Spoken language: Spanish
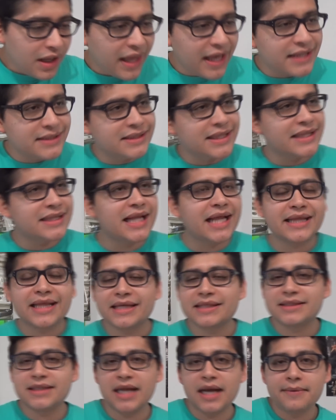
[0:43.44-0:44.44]
Esta es la
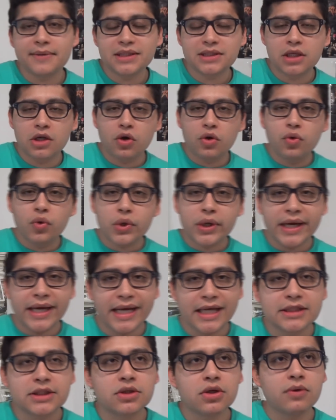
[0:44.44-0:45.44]
tercera vez que
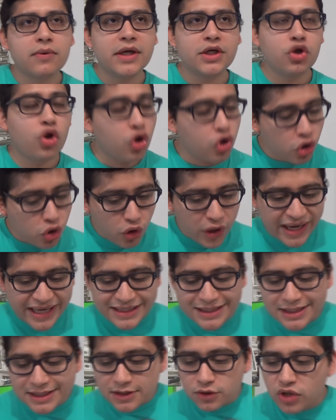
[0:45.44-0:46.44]
ocurre esto, güey. Yo creo que
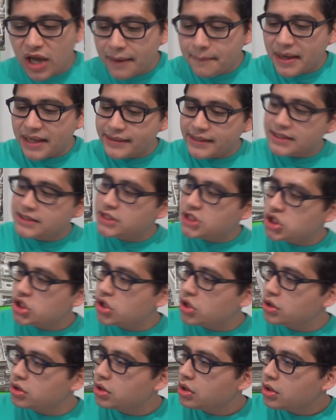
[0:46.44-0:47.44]
existe una
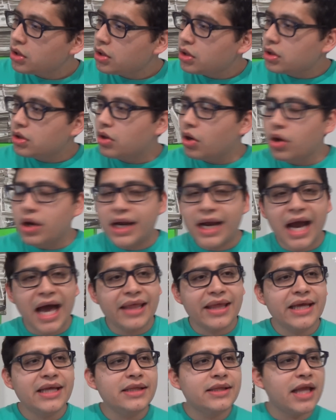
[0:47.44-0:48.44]
maldición con
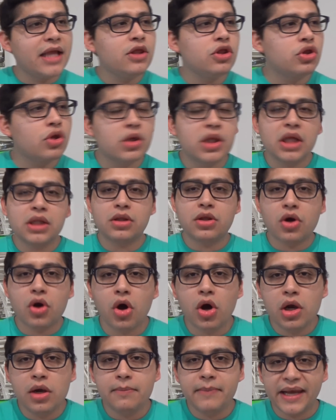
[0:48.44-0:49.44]
cada intento de
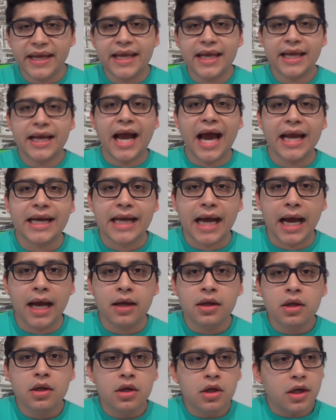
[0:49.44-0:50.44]
troll
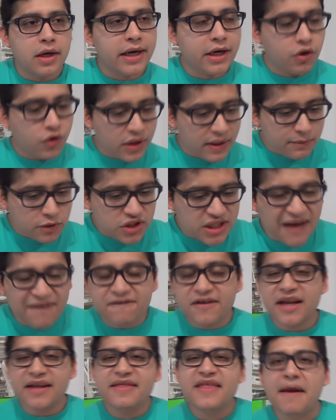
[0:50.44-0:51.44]
mexicana. Recordemos a
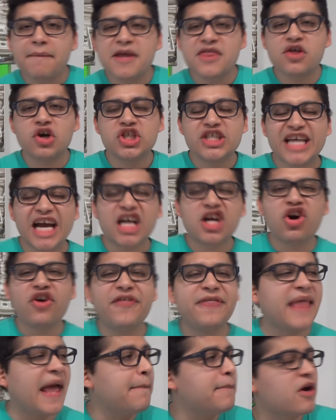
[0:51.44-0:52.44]
Brenda Bedoya
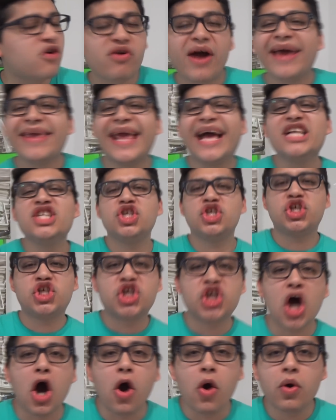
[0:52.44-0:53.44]
con Deb Ryan
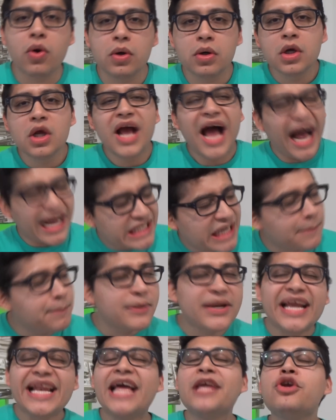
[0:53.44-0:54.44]
Show. Allá
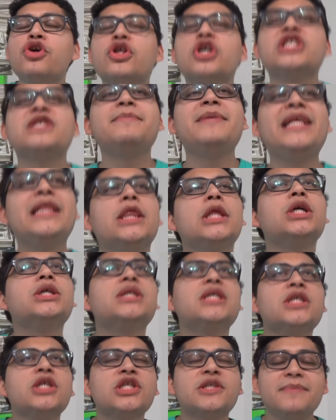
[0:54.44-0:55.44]
por el año
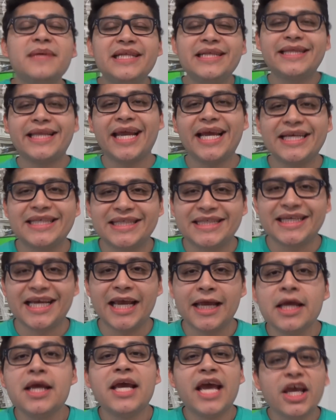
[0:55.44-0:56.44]

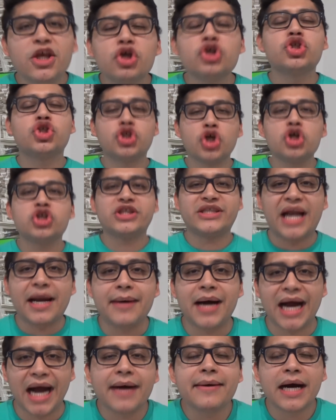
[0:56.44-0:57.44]
2012-2013, ellos dos
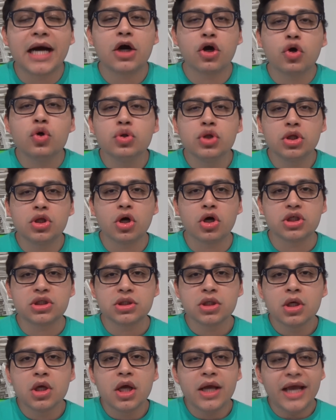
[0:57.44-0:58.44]
trabajaban juntos.